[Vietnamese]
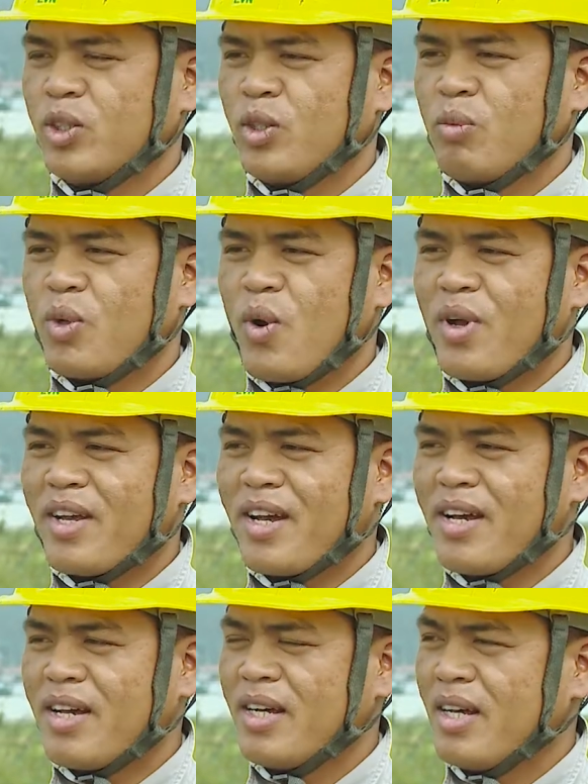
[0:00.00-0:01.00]
chúng tôi
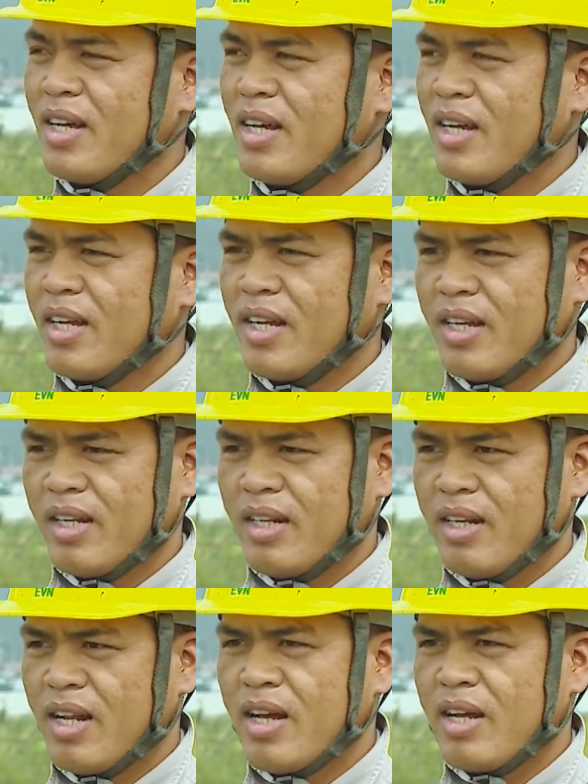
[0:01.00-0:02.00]

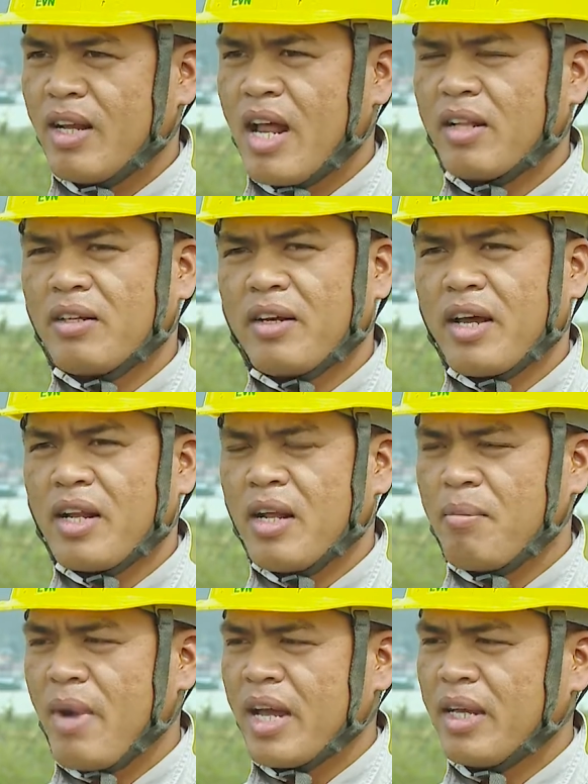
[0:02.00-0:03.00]
là đang thực hiện
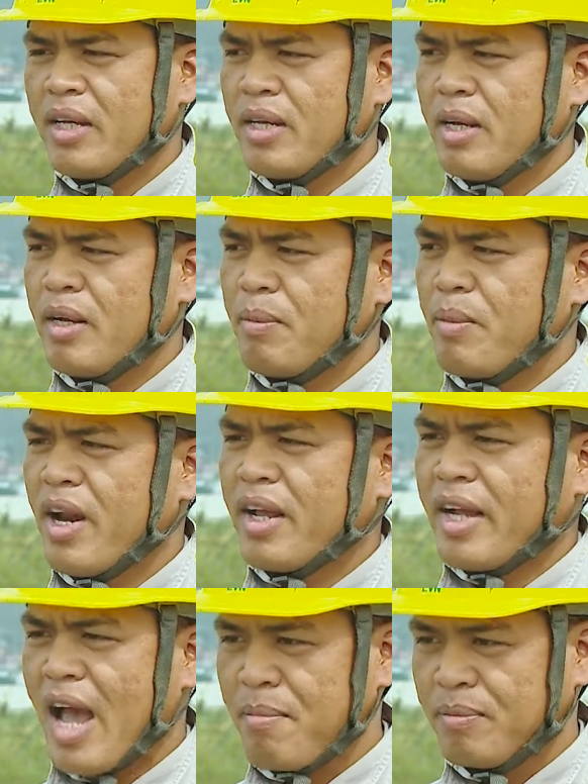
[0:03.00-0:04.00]
là bay
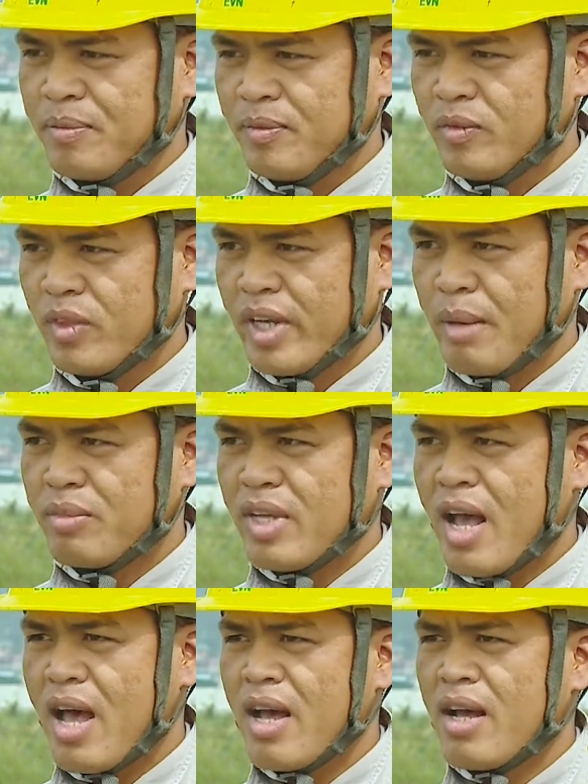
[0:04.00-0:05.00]
BlackCam kiểm
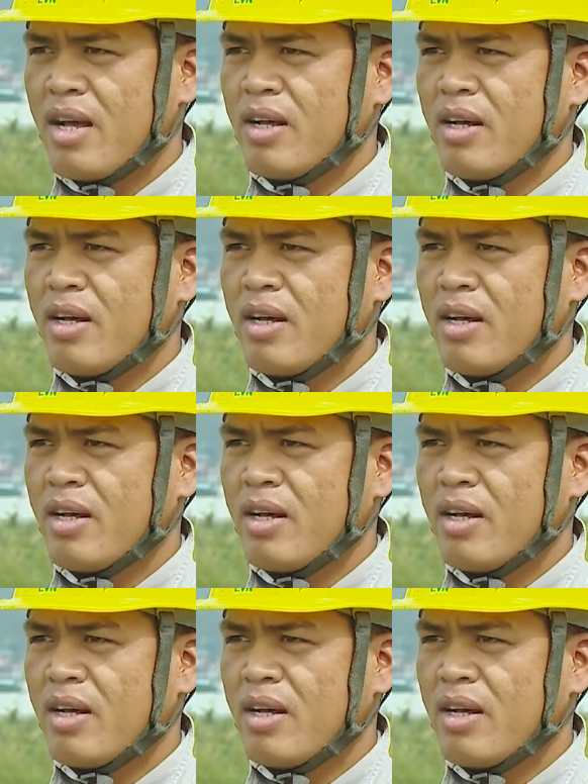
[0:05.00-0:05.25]
tra